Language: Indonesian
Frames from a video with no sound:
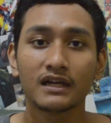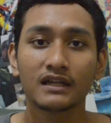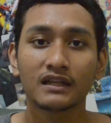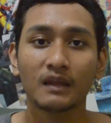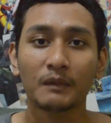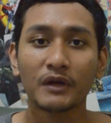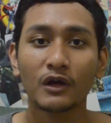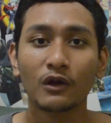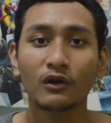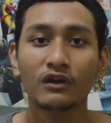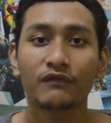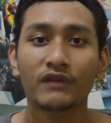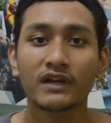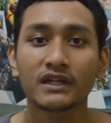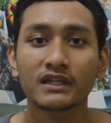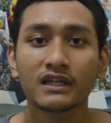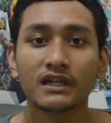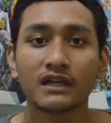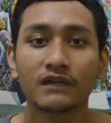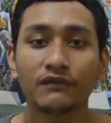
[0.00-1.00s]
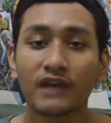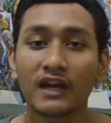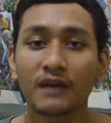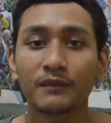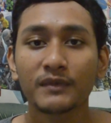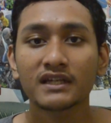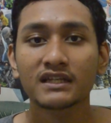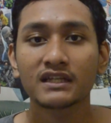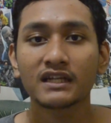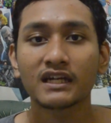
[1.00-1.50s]
tapi kalau di versi
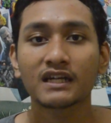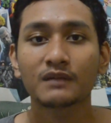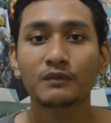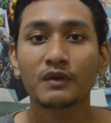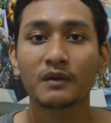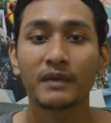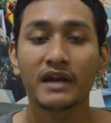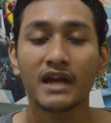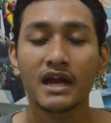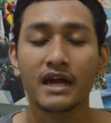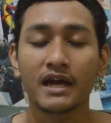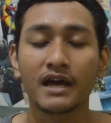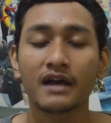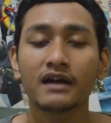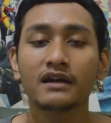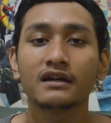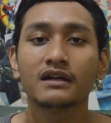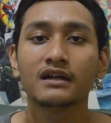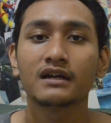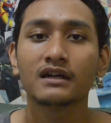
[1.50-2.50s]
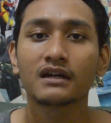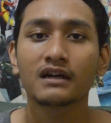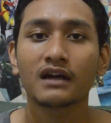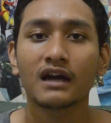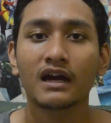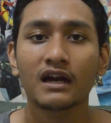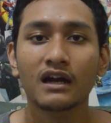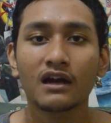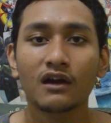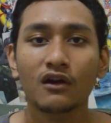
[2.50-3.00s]
filmnya sedikit berbeda ya
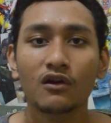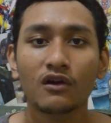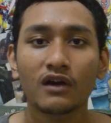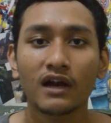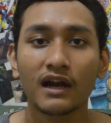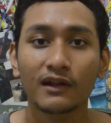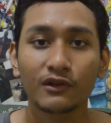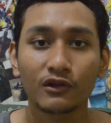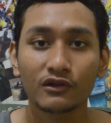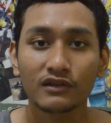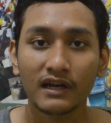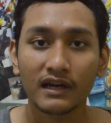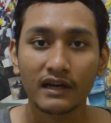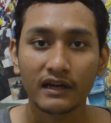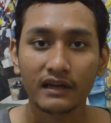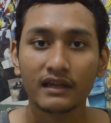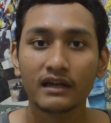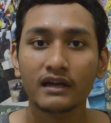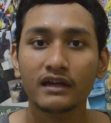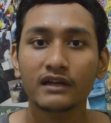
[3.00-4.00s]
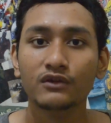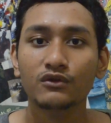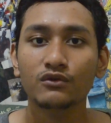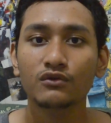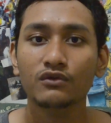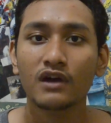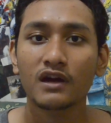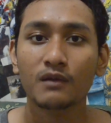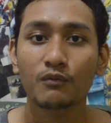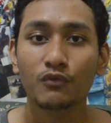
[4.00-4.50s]
karena kalau kalian nonton trailernya itu
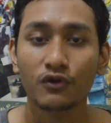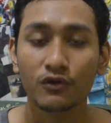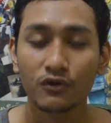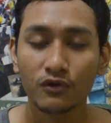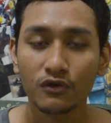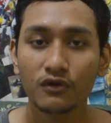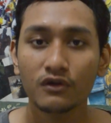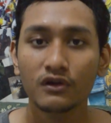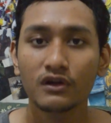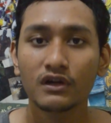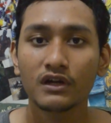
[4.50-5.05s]
Carmordo